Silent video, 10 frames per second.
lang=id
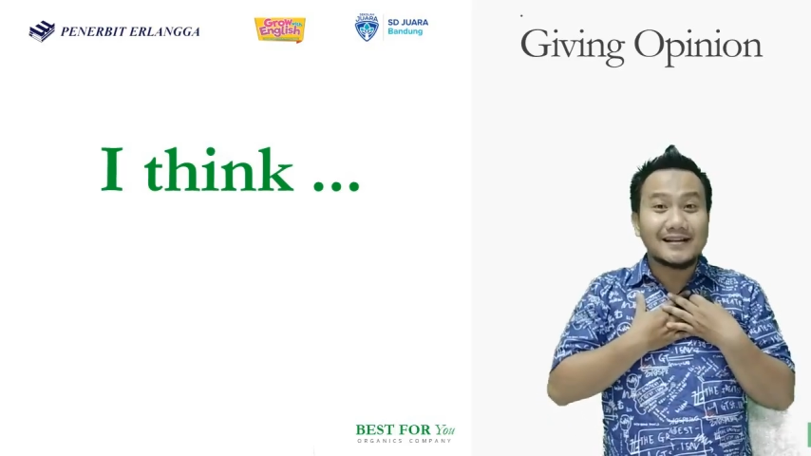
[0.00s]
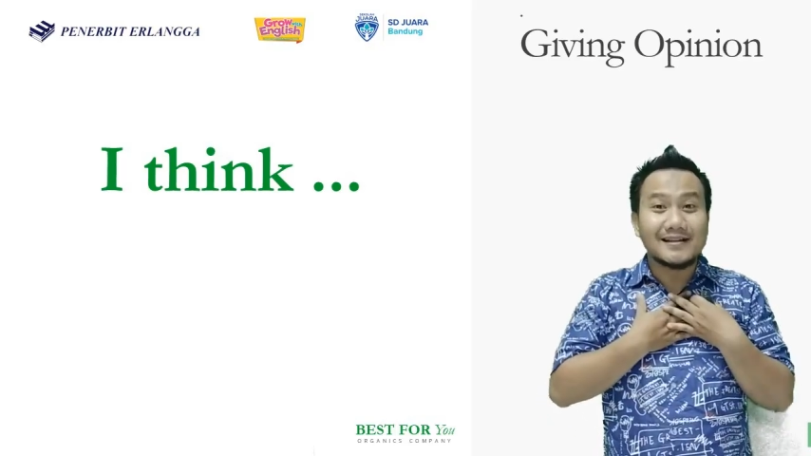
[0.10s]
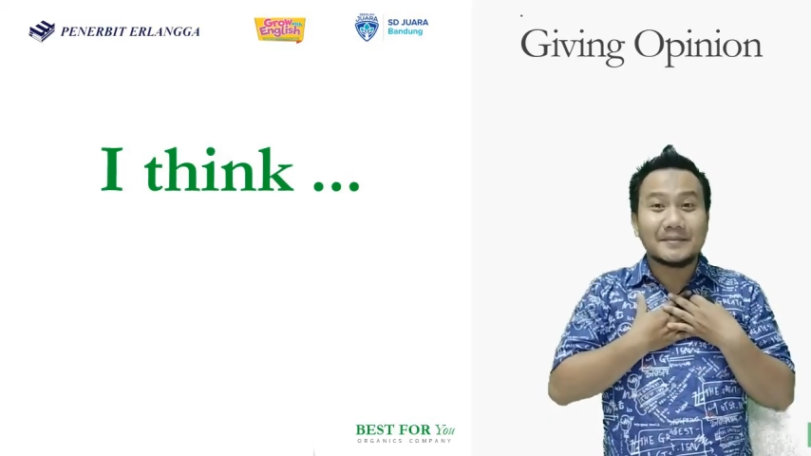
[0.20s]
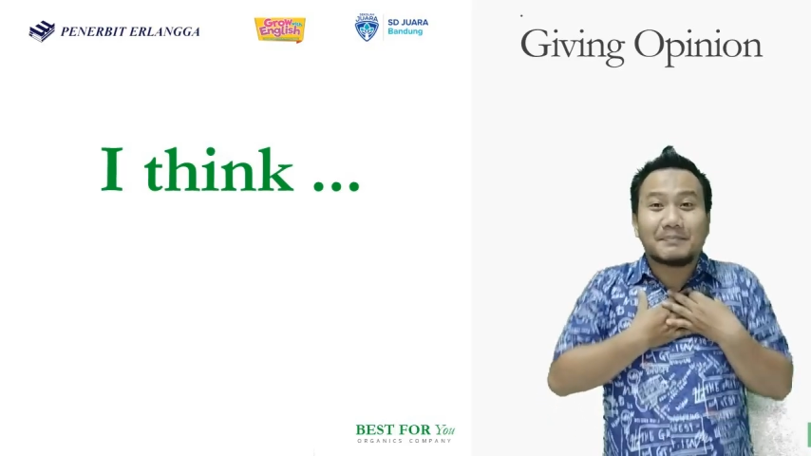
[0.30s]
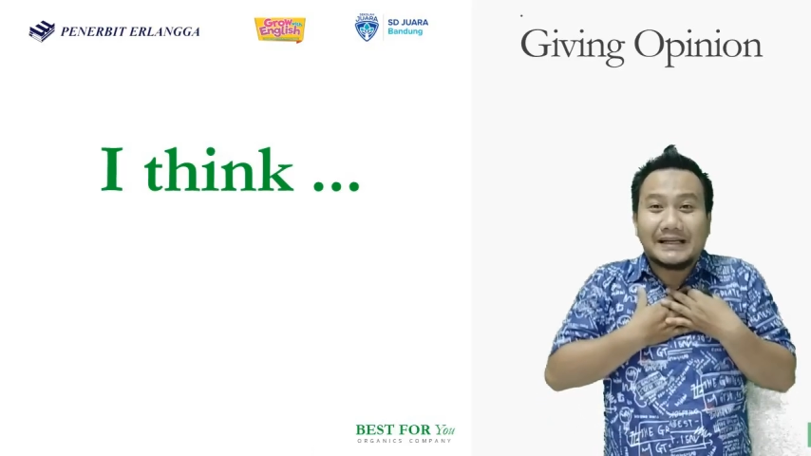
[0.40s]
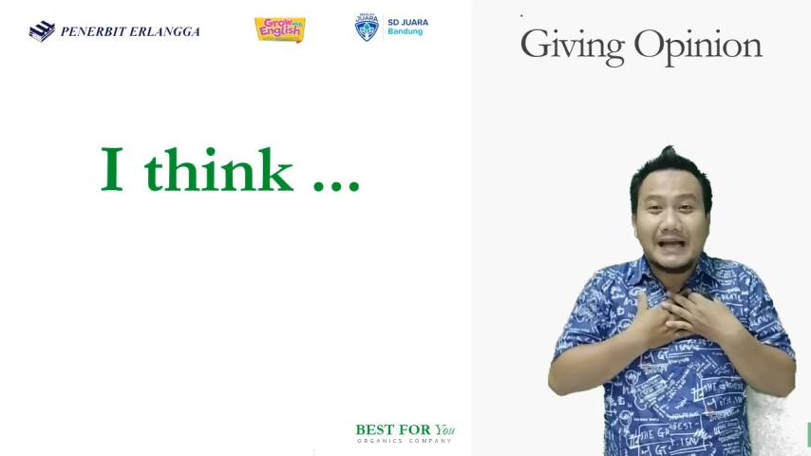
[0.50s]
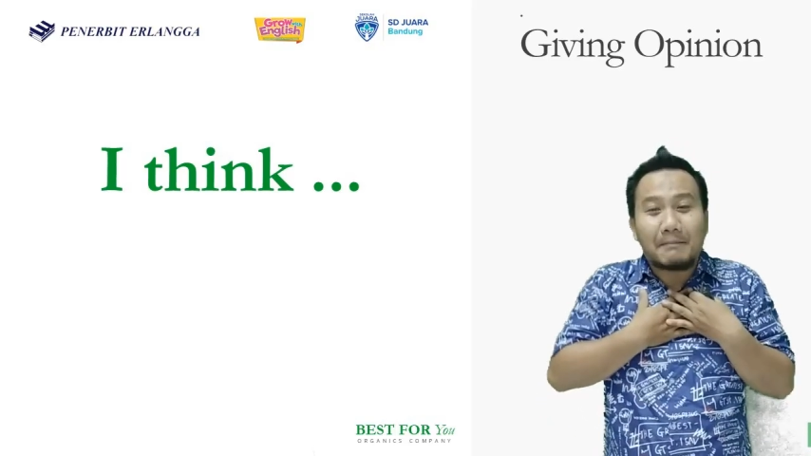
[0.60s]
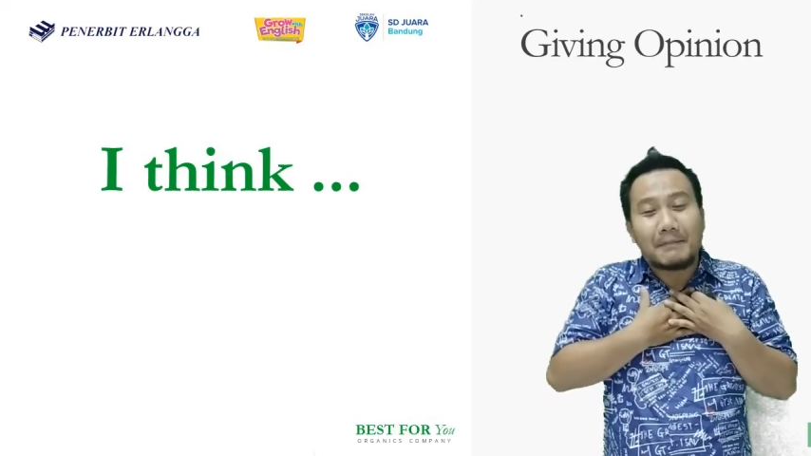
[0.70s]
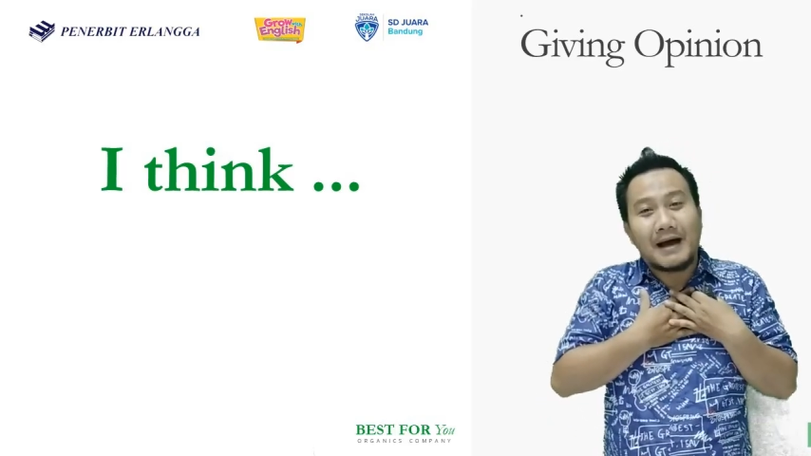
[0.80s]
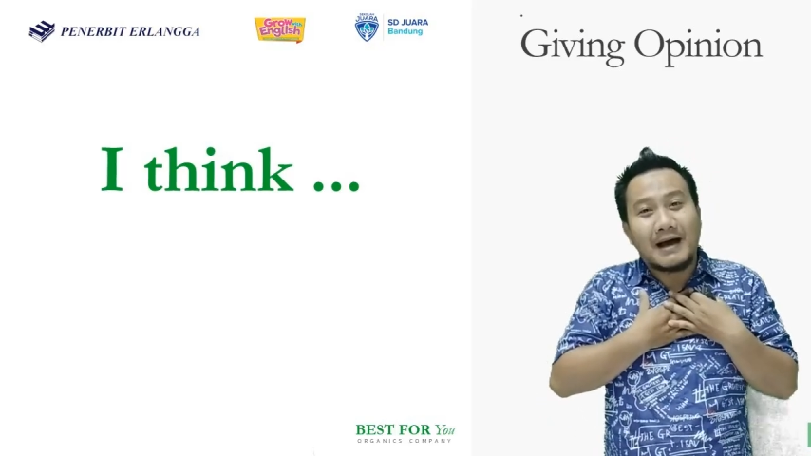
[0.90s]
tidak
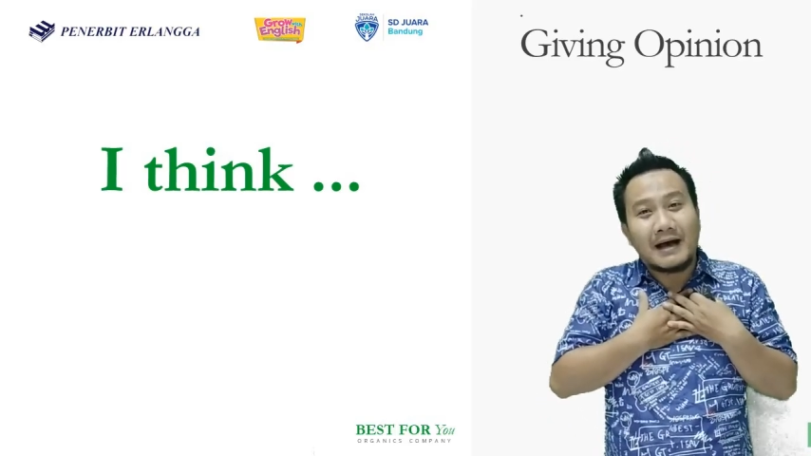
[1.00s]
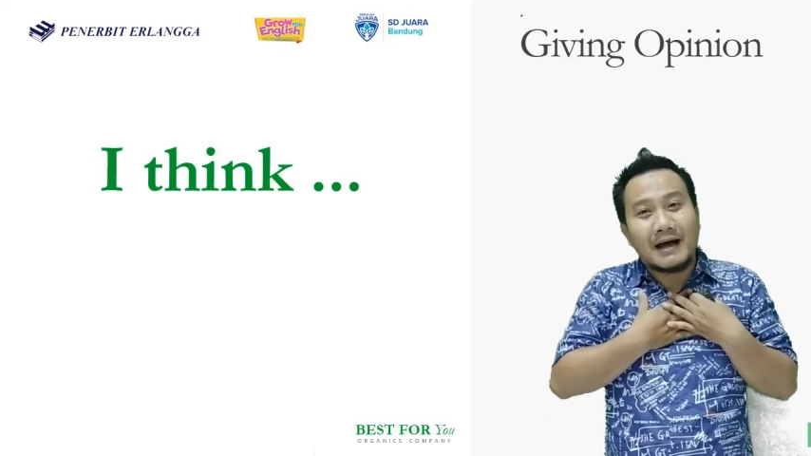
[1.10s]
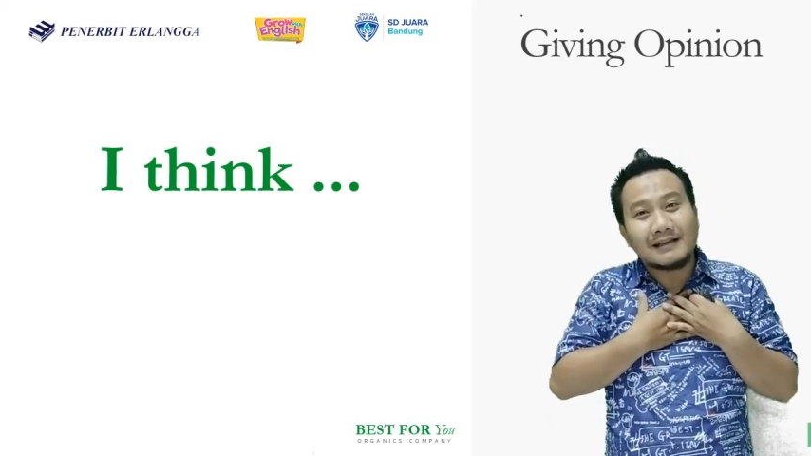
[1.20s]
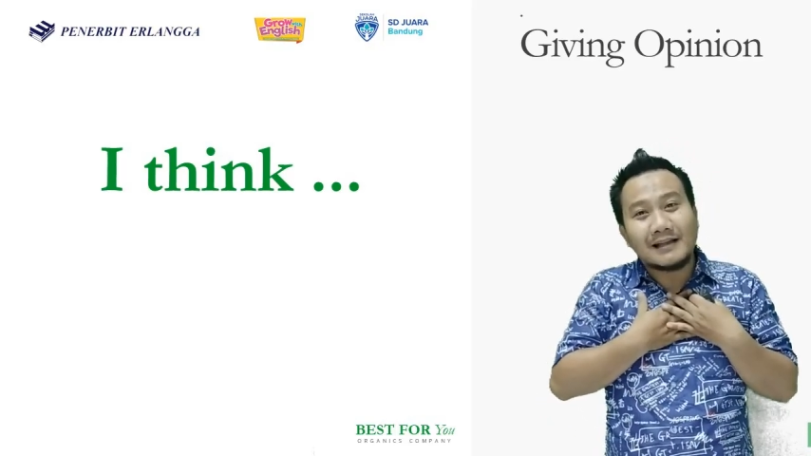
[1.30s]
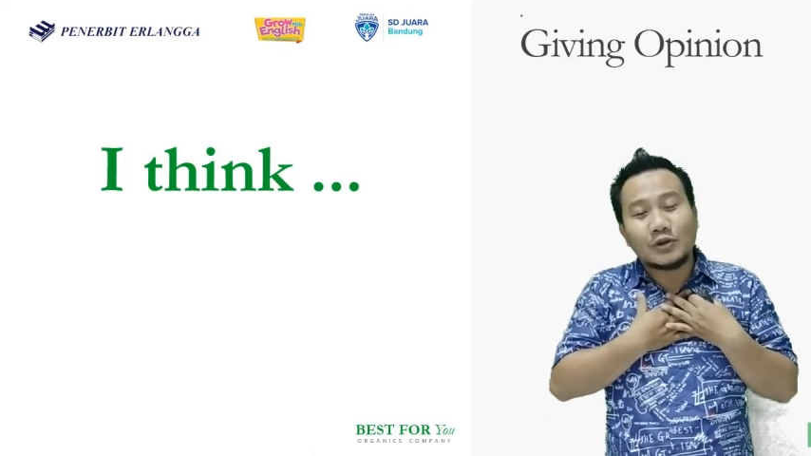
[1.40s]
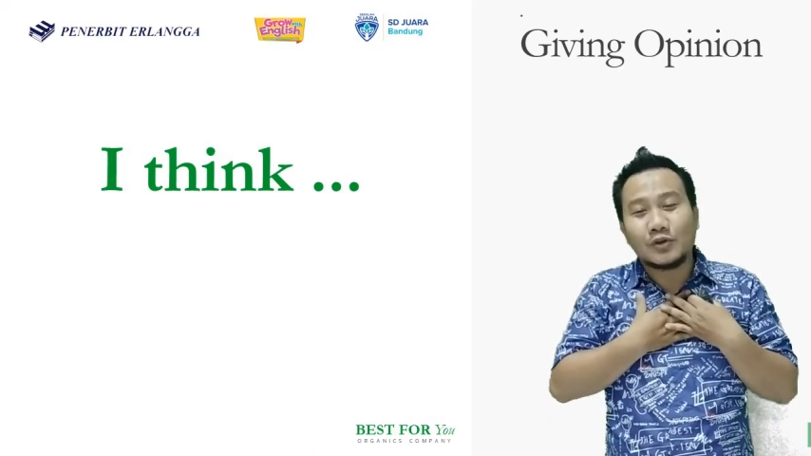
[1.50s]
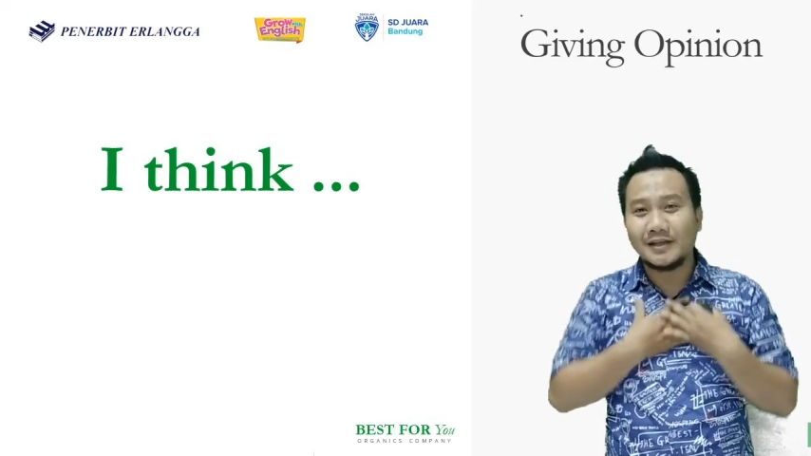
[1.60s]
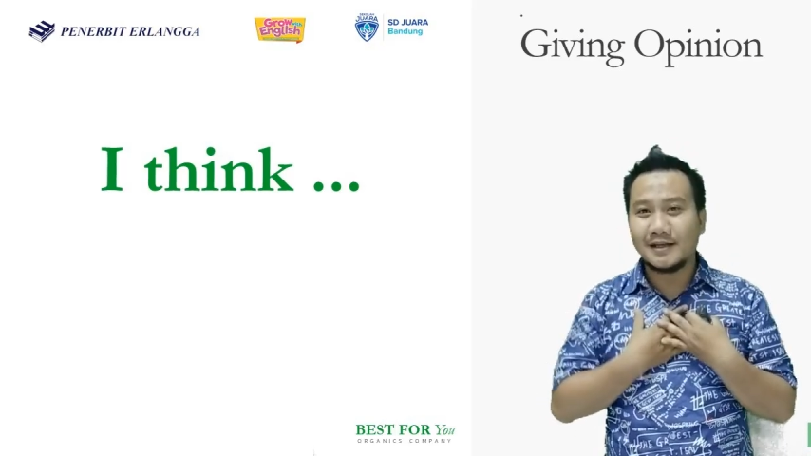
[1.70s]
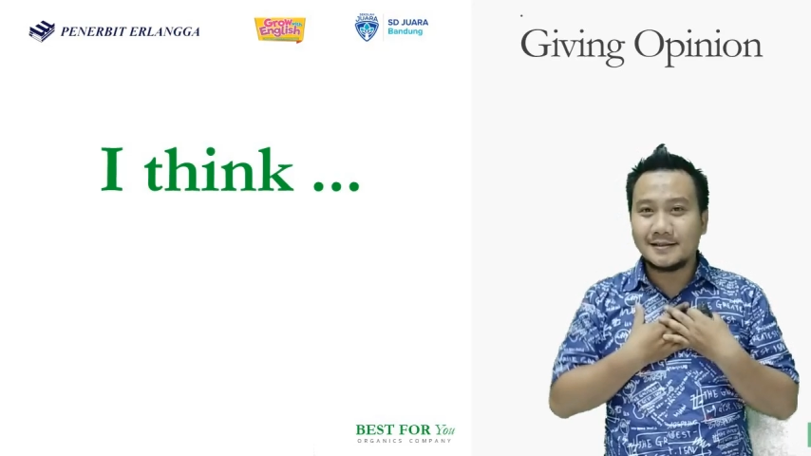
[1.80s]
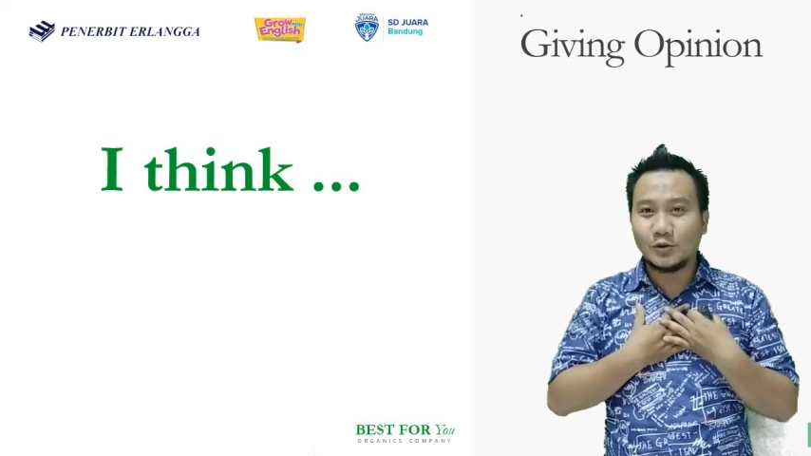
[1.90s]
sependapat atau
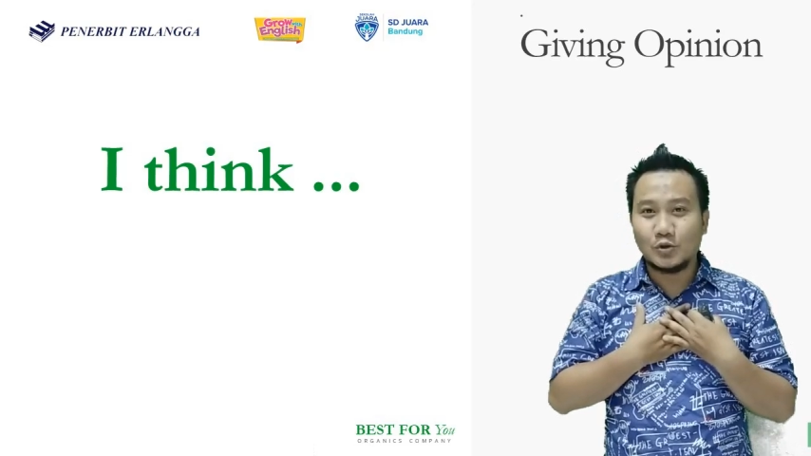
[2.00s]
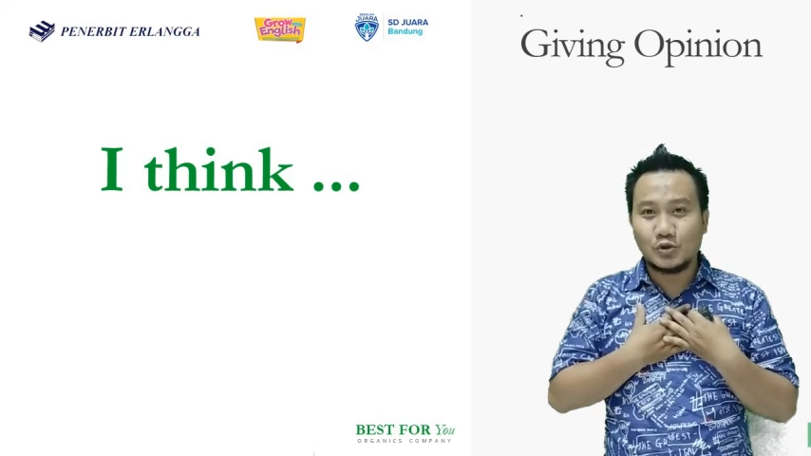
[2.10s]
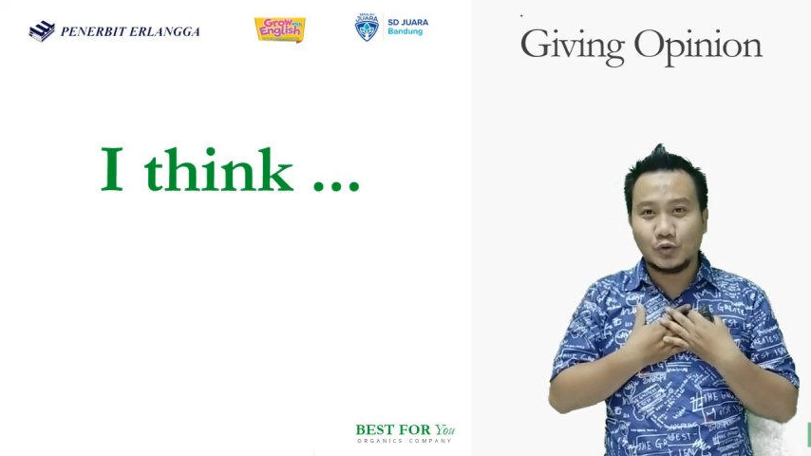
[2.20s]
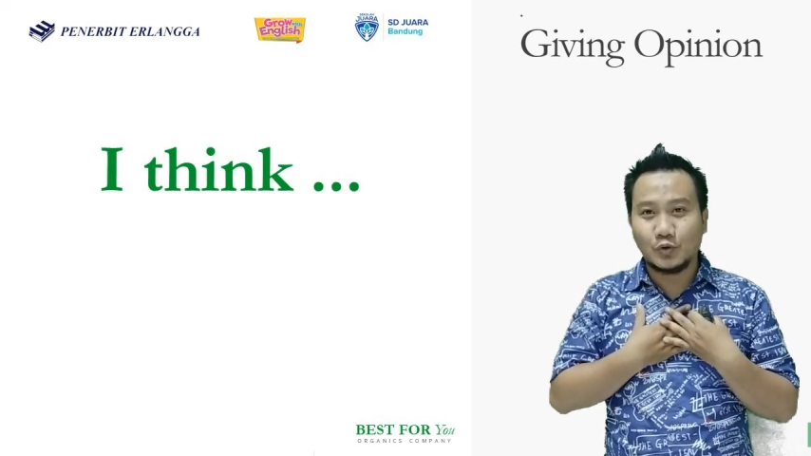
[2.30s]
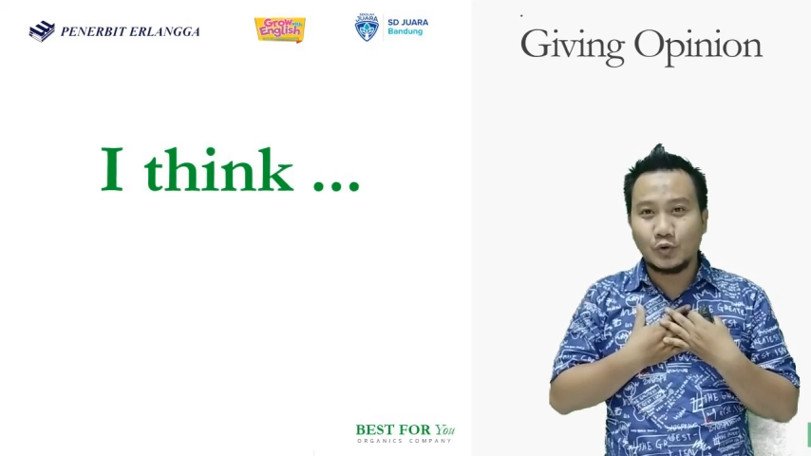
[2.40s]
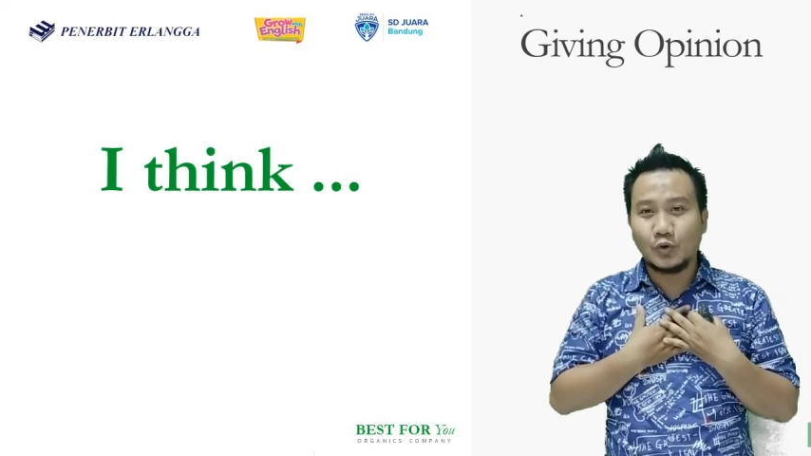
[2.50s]
tidak setuju,